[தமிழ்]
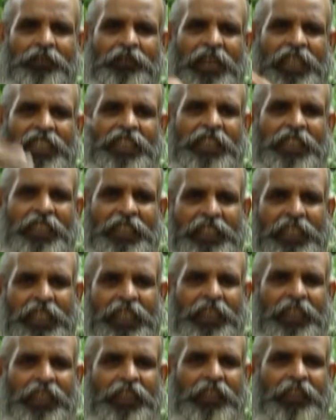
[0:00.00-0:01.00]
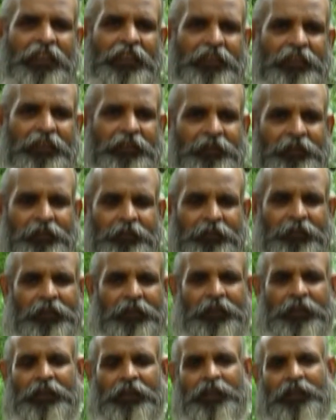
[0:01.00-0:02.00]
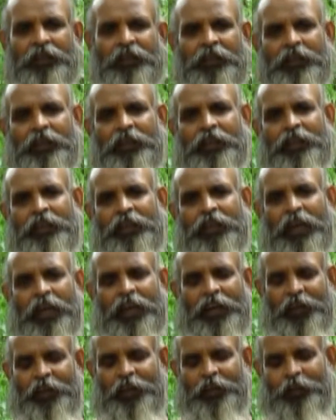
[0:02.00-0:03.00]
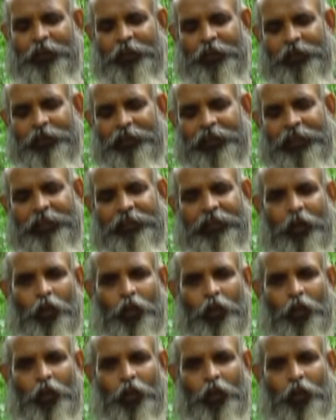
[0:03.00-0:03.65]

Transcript: வாசனையை சேர்த்து கெடுக்குது காரணம் இவன்